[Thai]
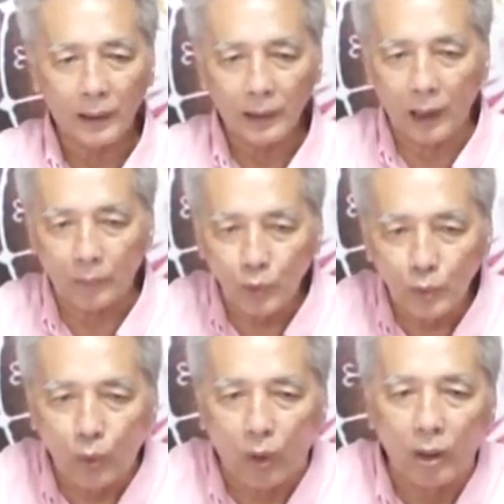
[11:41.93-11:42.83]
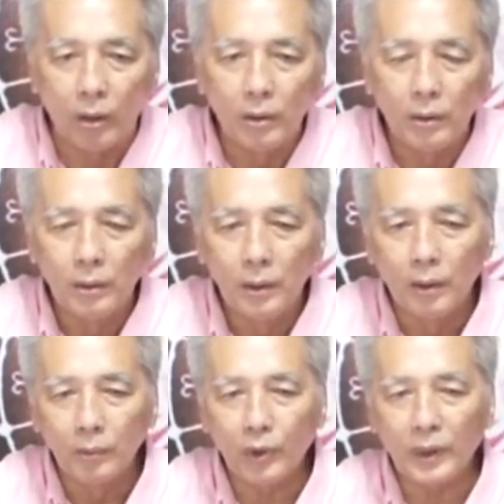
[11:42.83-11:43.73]
เกือบทุกดวง
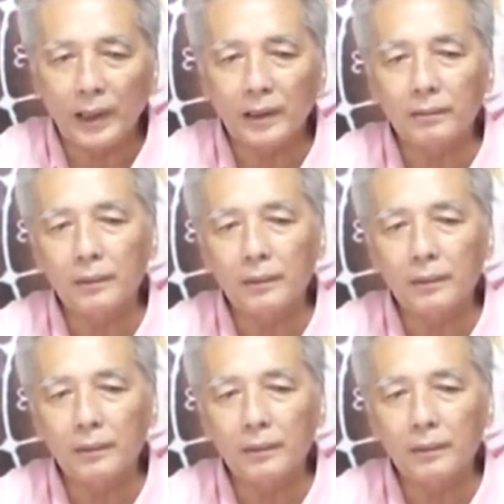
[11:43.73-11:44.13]
เพราะนั้น